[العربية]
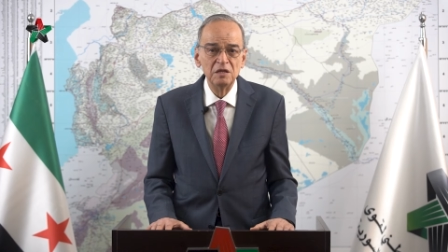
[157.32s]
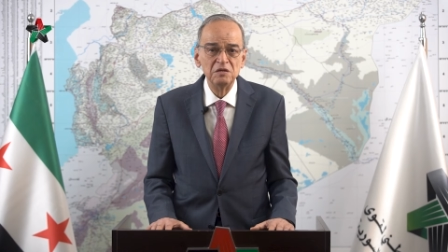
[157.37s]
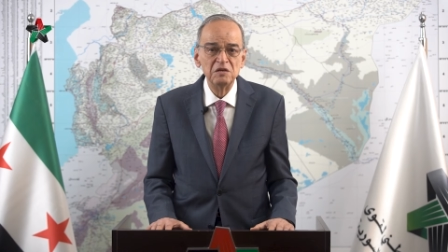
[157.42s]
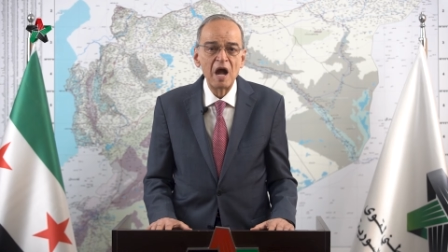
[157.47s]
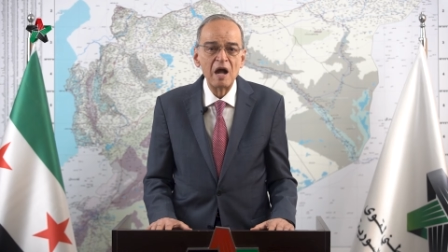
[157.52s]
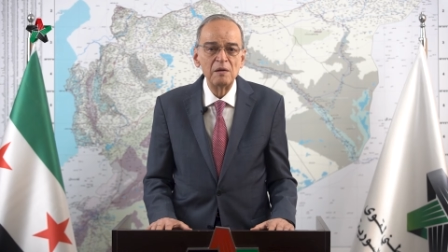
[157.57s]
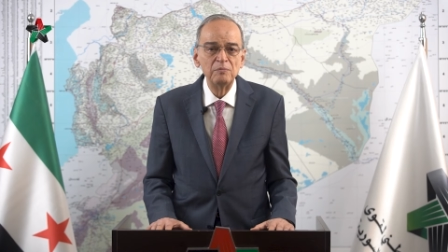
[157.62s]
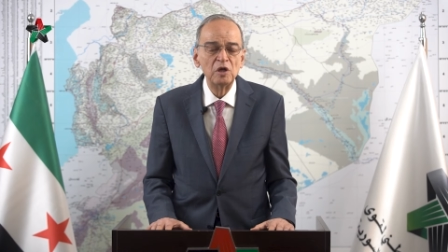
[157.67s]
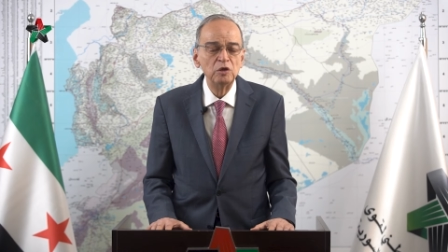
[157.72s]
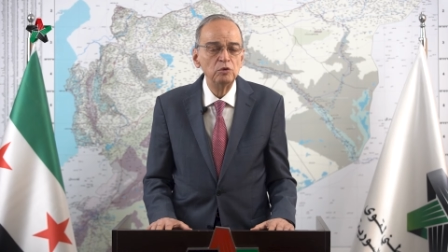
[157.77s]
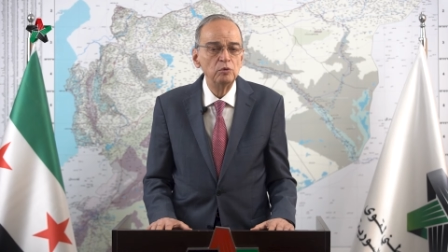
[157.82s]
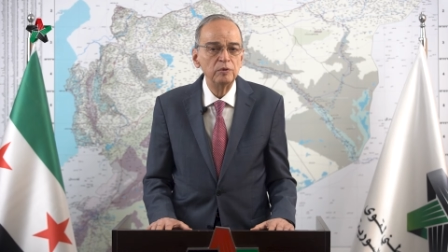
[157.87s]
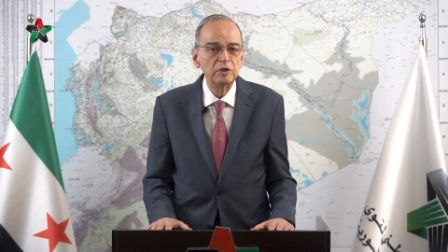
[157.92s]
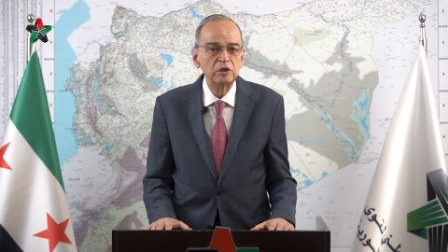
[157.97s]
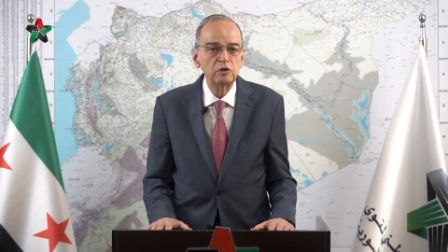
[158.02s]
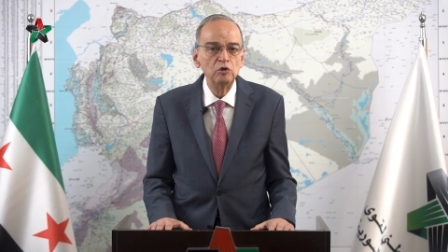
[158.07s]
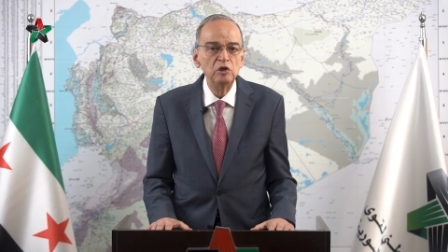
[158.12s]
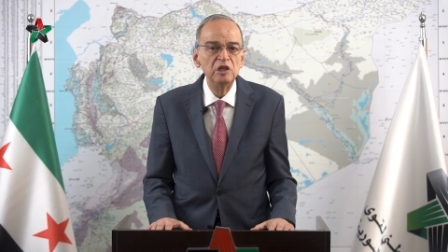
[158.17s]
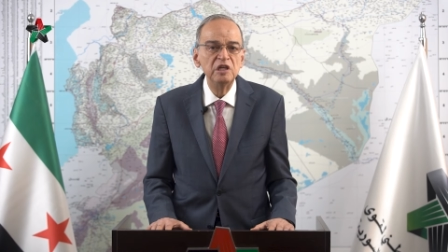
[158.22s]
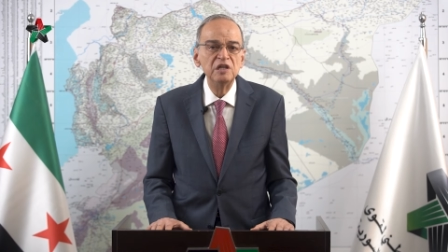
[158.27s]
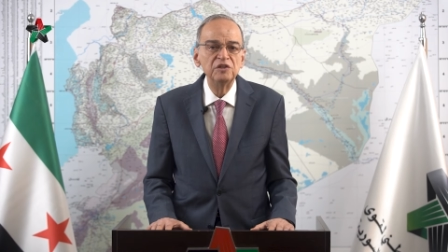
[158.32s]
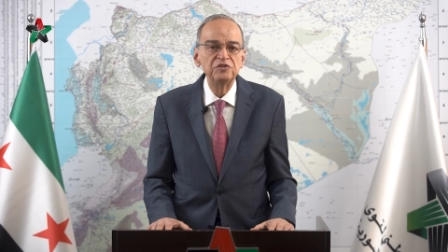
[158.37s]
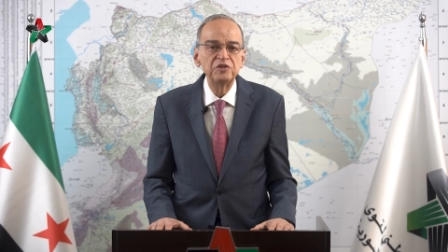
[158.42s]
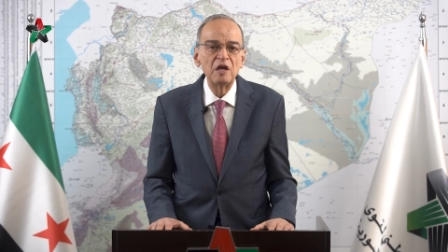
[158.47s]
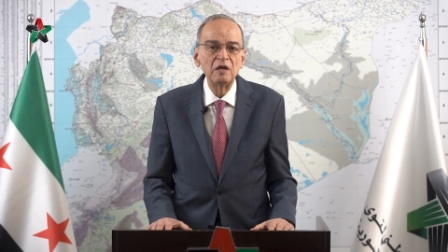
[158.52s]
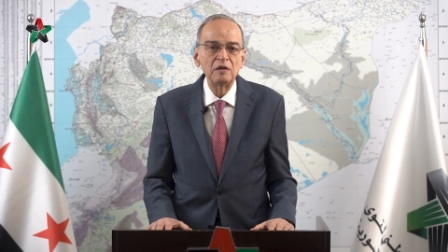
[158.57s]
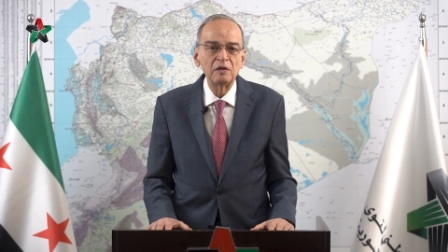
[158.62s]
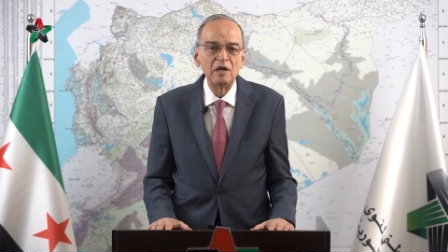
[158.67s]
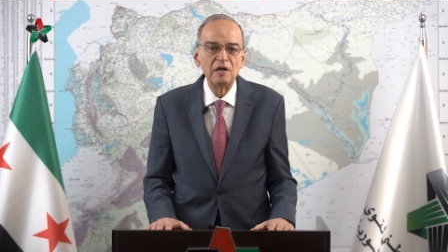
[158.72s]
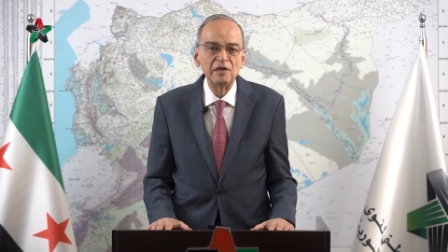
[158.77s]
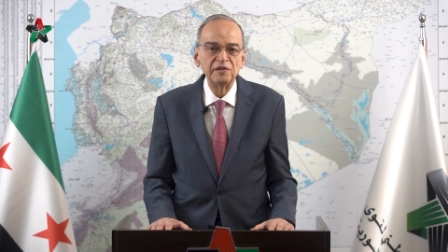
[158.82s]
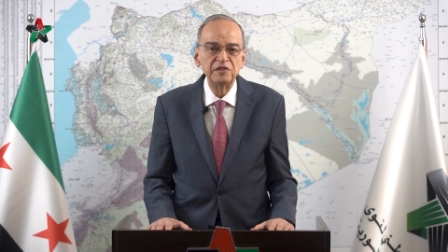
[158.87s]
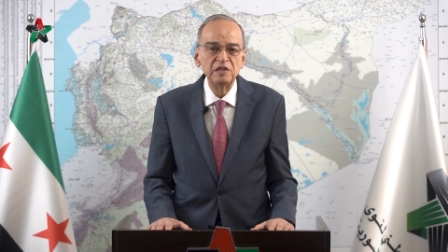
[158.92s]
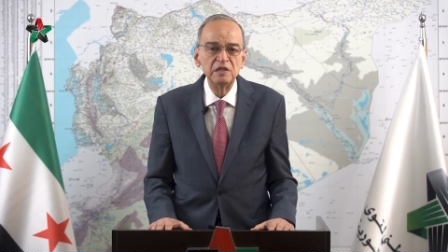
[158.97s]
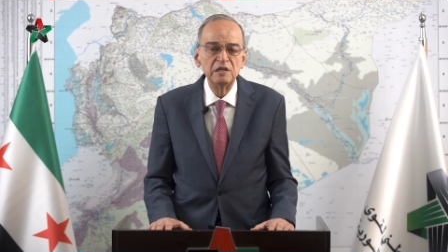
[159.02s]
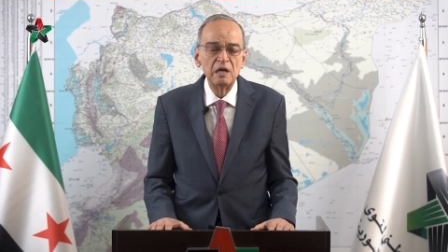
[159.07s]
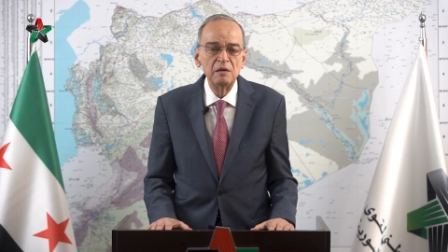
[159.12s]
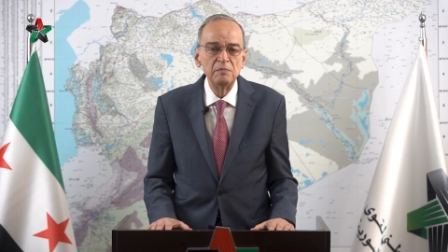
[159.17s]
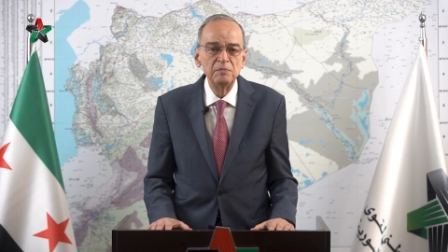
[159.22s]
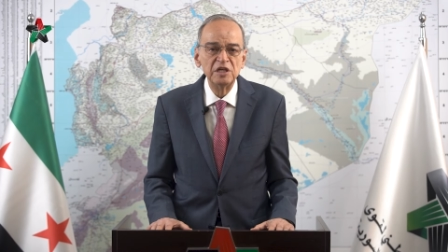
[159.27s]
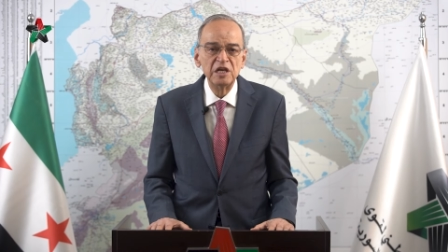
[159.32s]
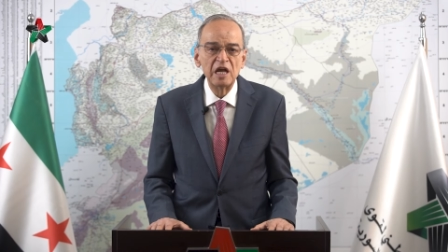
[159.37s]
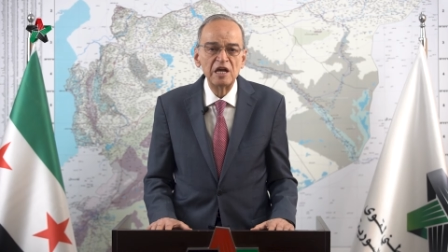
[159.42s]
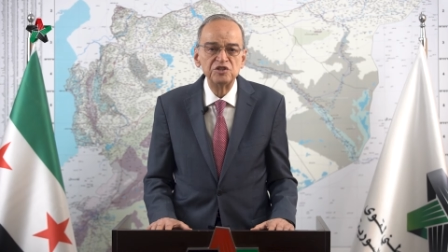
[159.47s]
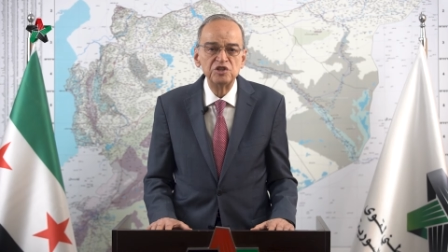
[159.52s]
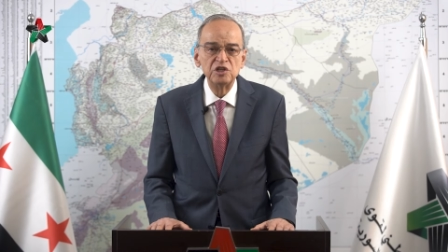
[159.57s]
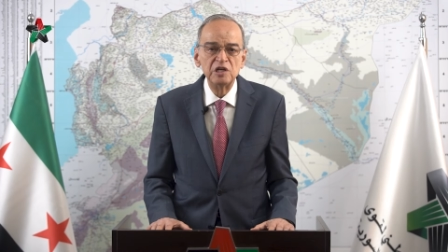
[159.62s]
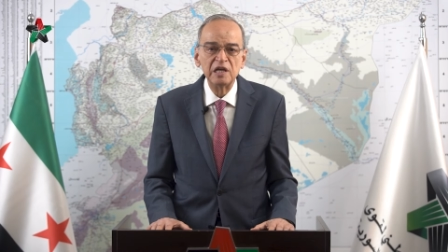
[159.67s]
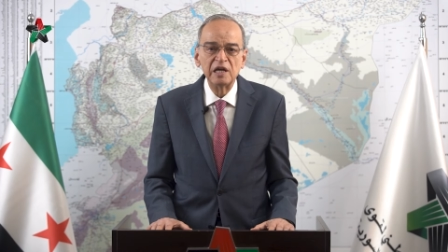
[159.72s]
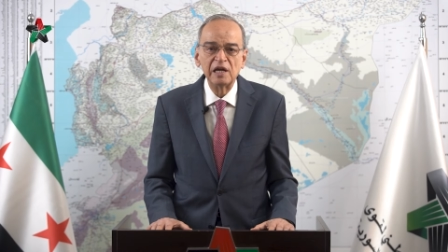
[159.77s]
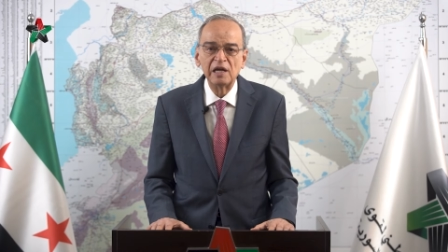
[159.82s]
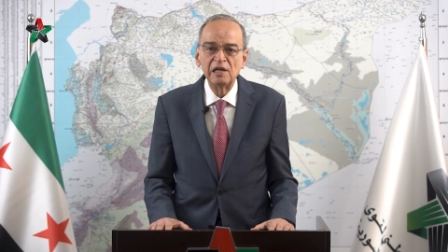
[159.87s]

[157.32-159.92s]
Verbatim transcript: نعمل بكل طاقاتنا من اجل